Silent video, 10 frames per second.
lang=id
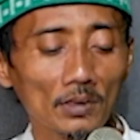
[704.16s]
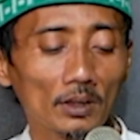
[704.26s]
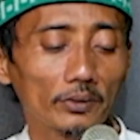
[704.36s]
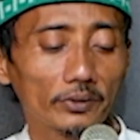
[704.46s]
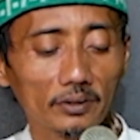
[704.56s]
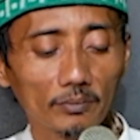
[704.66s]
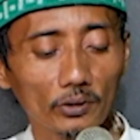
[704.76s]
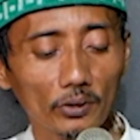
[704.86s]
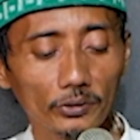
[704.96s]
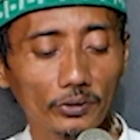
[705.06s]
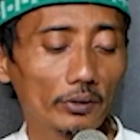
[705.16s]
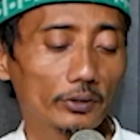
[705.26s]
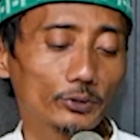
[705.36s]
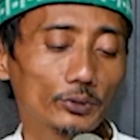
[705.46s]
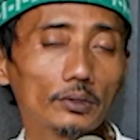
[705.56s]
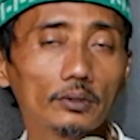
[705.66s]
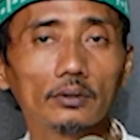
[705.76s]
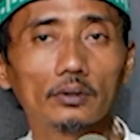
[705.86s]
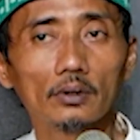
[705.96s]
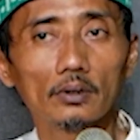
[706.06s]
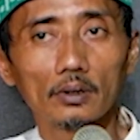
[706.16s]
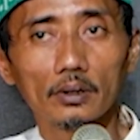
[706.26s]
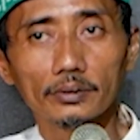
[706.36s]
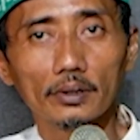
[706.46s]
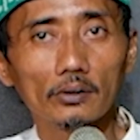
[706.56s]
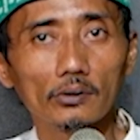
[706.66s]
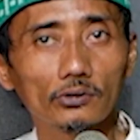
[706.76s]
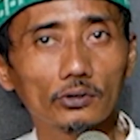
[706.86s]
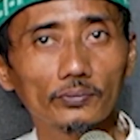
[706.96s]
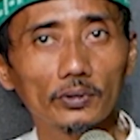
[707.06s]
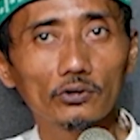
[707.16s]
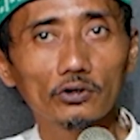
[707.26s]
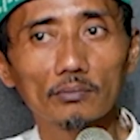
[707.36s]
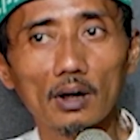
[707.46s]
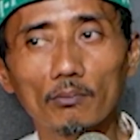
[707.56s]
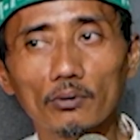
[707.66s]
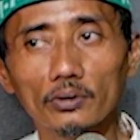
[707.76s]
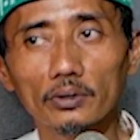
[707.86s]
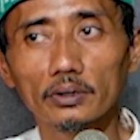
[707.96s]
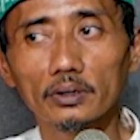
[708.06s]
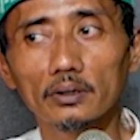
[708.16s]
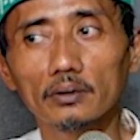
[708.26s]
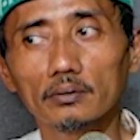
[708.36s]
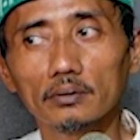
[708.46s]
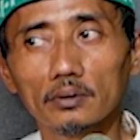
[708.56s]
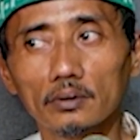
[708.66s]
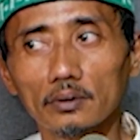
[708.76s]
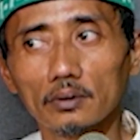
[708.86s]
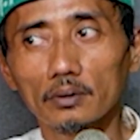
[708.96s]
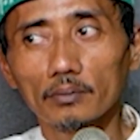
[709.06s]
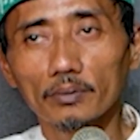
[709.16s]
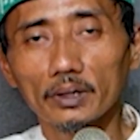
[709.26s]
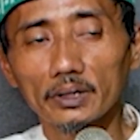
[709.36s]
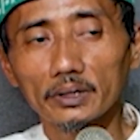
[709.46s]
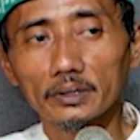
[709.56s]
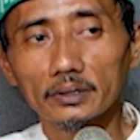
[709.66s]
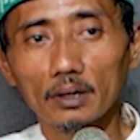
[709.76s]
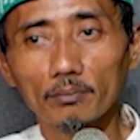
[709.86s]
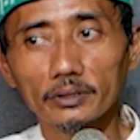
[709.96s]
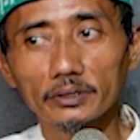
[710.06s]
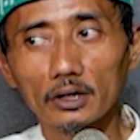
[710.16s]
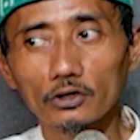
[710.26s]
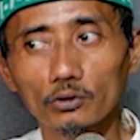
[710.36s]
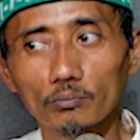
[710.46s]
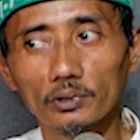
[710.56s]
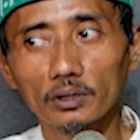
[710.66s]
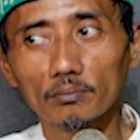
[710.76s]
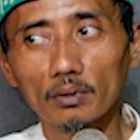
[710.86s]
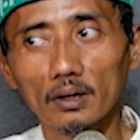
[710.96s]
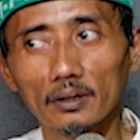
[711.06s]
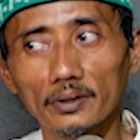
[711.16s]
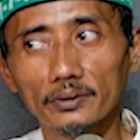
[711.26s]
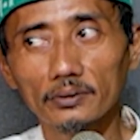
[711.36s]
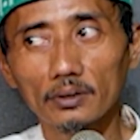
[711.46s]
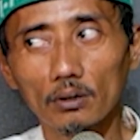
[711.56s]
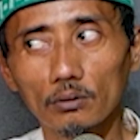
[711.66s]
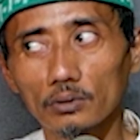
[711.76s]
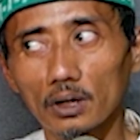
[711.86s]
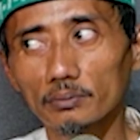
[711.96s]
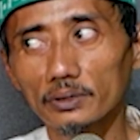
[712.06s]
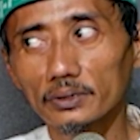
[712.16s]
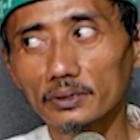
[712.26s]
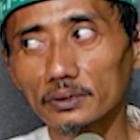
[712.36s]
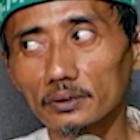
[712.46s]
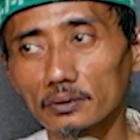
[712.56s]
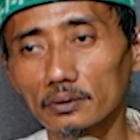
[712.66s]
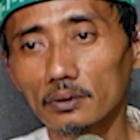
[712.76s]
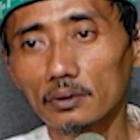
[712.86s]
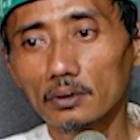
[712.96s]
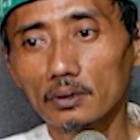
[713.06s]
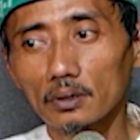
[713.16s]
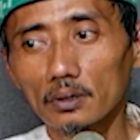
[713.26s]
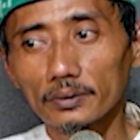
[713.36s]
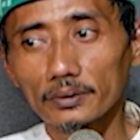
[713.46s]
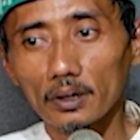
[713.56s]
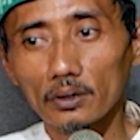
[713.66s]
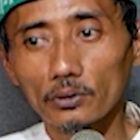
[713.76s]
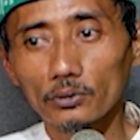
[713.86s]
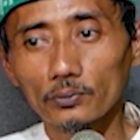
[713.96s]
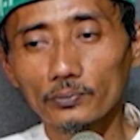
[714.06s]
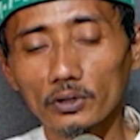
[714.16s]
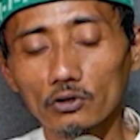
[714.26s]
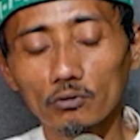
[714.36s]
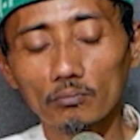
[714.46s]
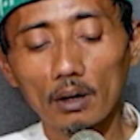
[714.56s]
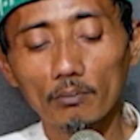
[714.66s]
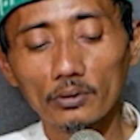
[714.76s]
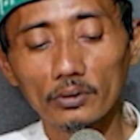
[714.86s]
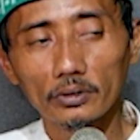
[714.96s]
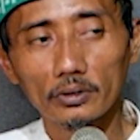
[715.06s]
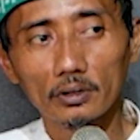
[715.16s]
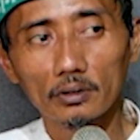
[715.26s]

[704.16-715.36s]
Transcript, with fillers: Dabun Gusti Rasul Taraktu fikum amraini Ma inta masaktum bihima lan tadillu abada tarok fikum amraini